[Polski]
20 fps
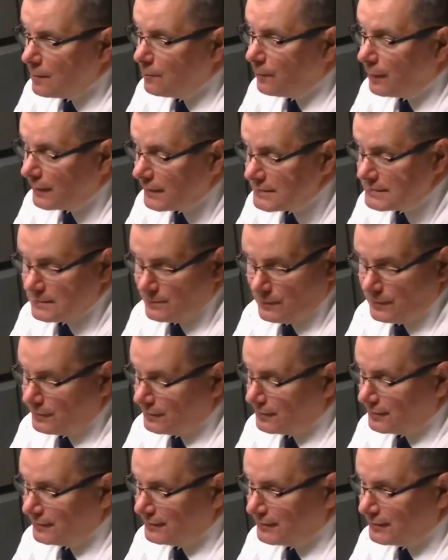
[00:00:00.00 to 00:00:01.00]
prasa,
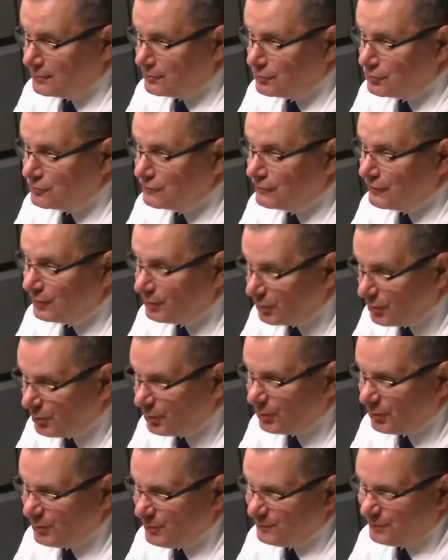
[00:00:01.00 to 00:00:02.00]
panie redaktorze,
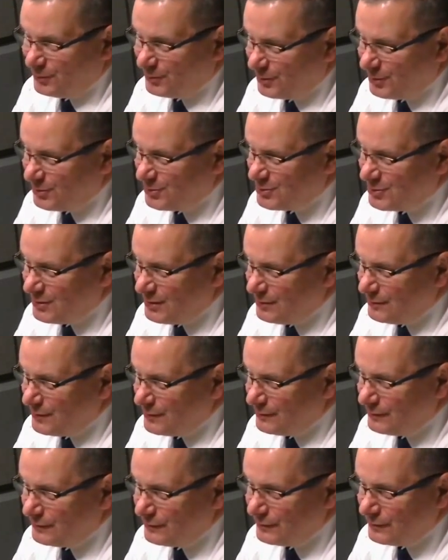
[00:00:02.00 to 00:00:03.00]
wielokrotnie podkreślała
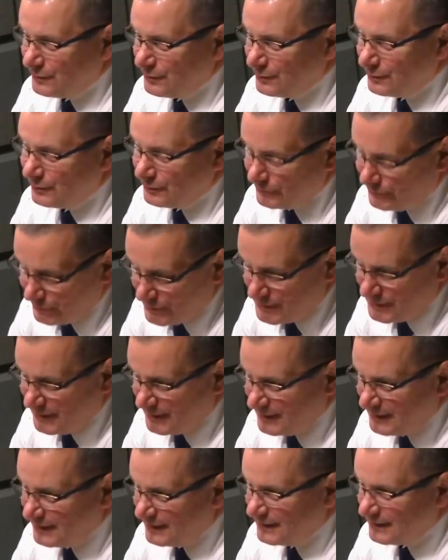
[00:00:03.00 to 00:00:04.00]
w, w,
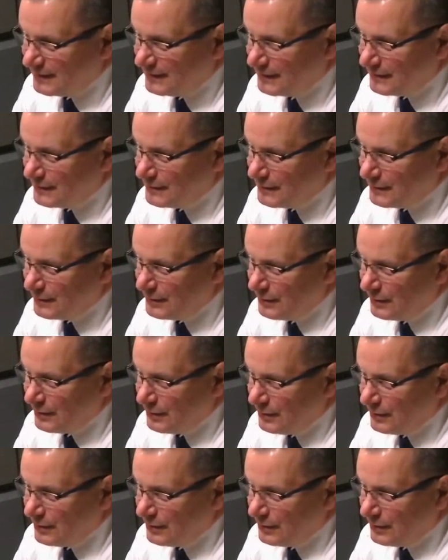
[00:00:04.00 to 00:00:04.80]
ostatnich latach